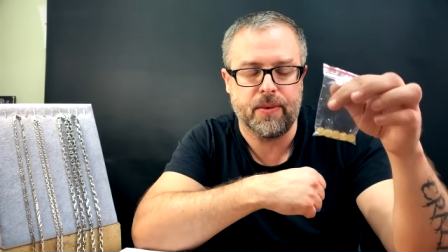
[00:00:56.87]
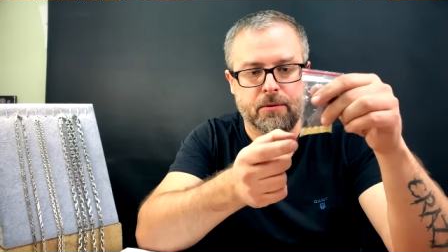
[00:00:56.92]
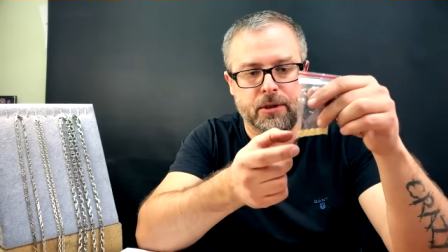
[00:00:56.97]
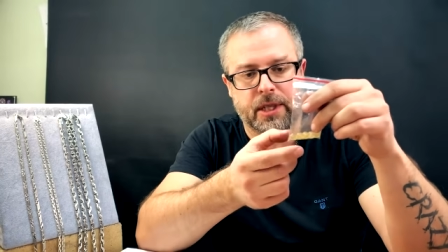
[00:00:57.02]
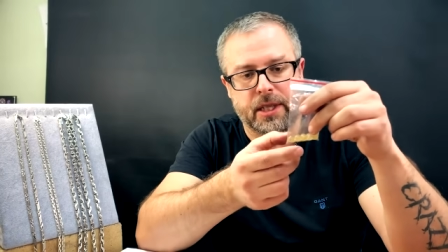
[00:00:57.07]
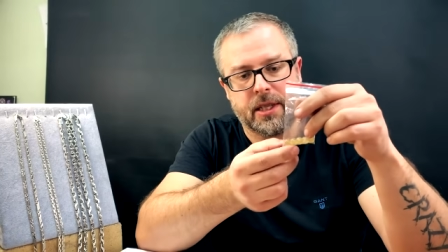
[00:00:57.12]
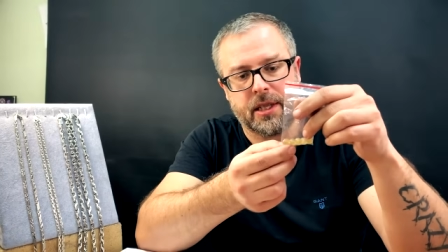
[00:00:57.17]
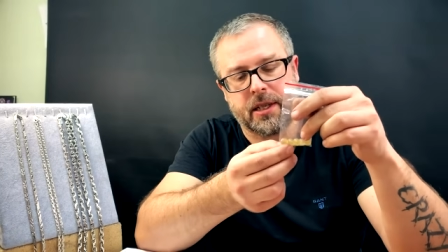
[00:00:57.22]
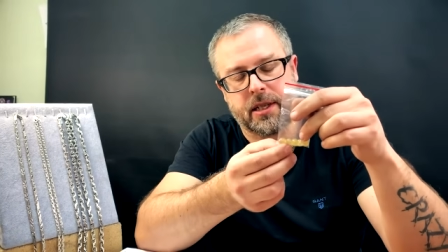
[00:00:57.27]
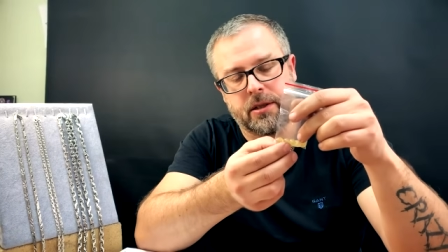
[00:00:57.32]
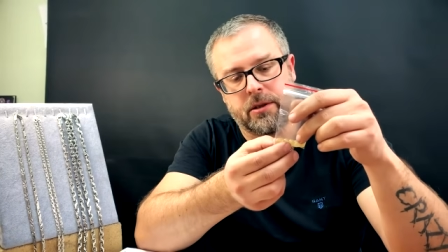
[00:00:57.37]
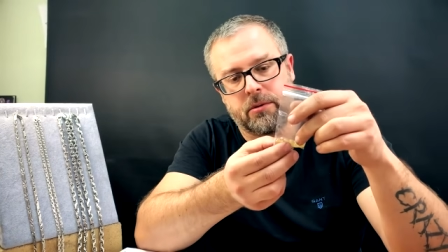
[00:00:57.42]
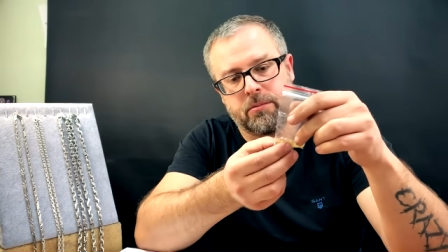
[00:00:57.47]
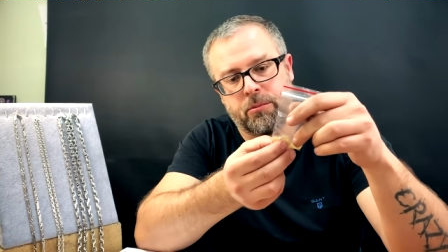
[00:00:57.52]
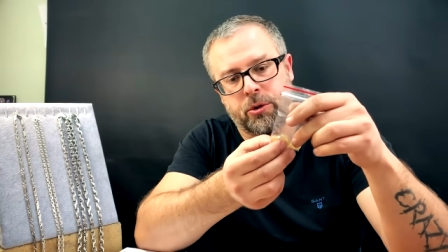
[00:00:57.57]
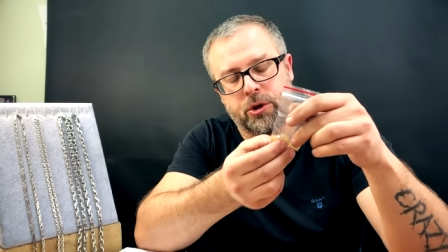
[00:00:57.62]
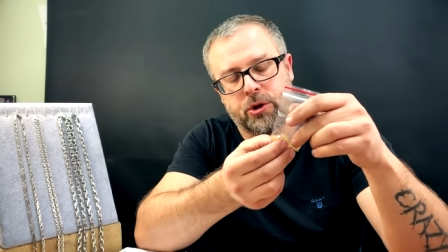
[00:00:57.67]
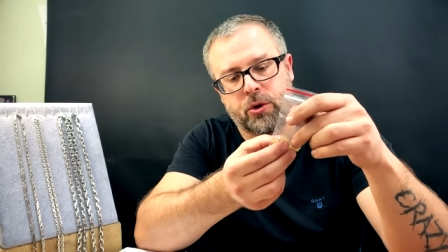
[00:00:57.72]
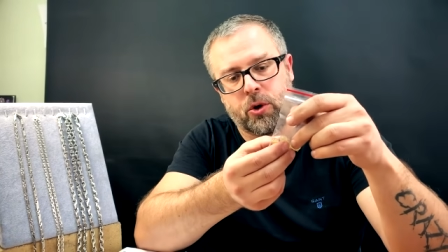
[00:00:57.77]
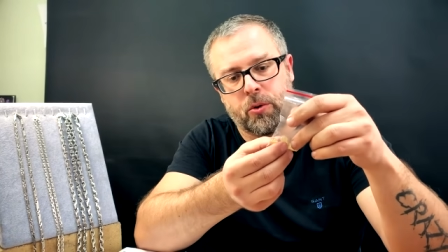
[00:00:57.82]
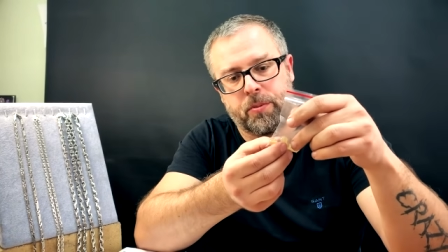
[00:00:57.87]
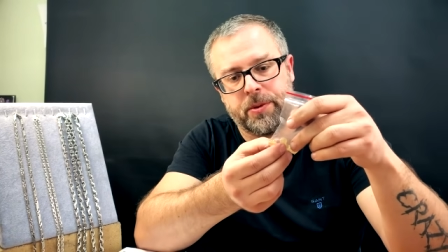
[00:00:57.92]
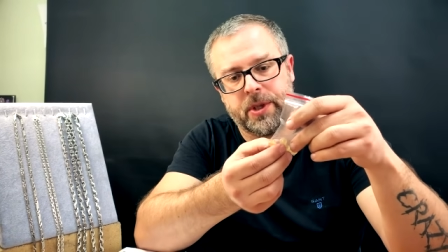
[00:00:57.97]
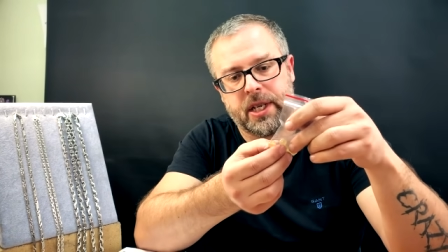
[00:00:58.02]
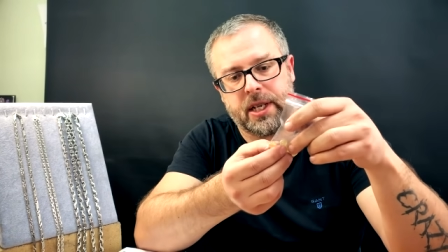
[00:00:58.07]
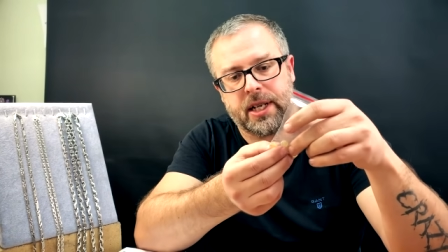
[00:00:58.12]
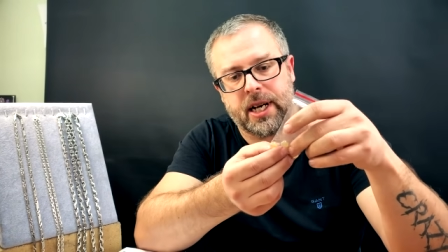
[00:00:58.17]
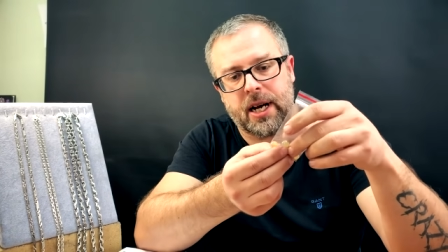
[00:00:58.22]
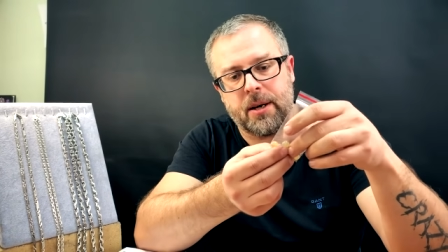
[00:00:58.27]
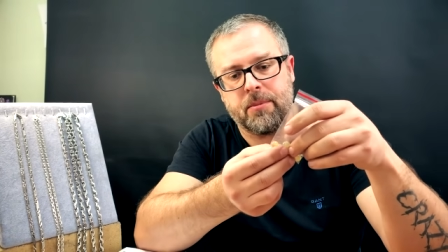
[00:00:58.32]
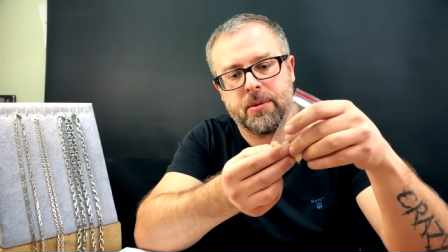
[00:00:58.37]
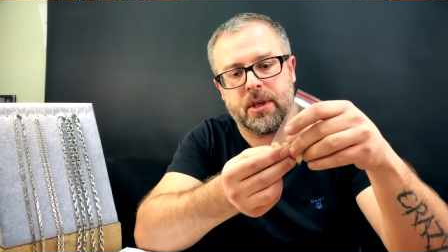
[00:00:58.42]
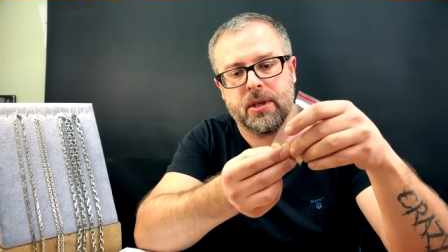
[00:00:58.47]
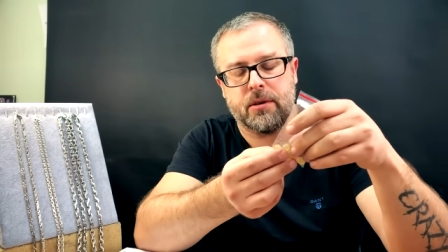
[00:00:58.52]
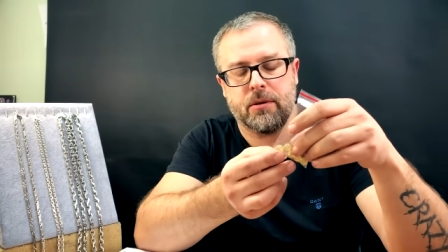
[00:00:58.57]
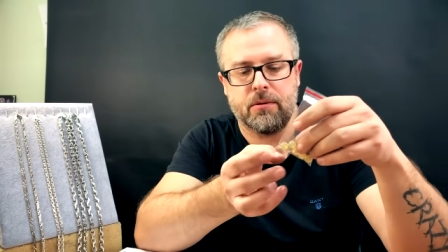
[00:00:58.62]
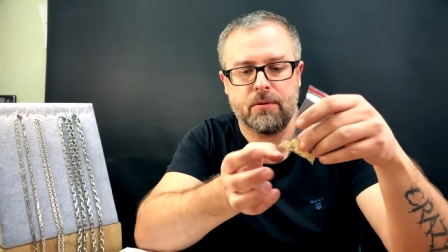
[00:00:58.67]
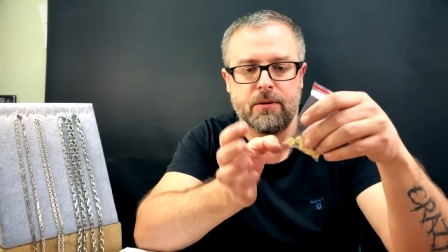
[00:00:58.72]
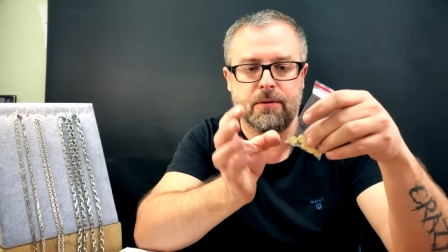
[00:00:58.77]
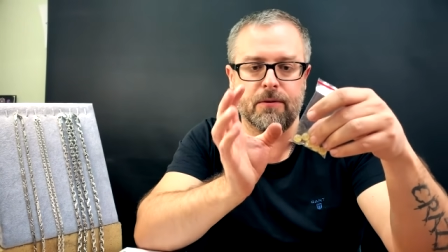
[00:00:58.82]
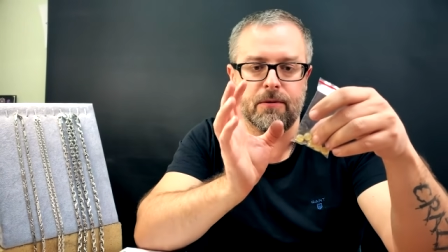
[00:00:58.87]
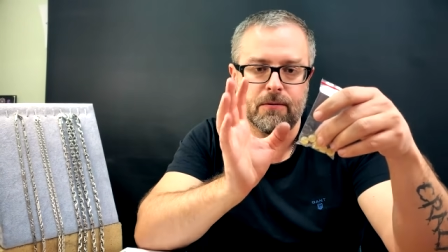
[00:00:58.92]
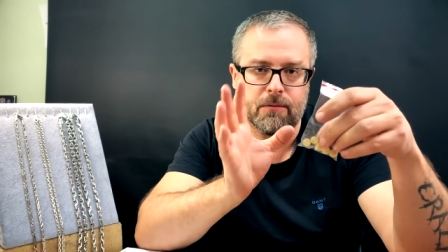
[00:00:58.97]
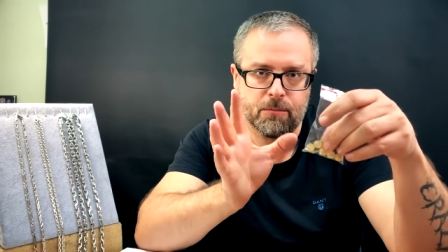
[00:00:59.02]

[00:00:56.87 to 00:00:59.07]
Вот эти будут крупные камни,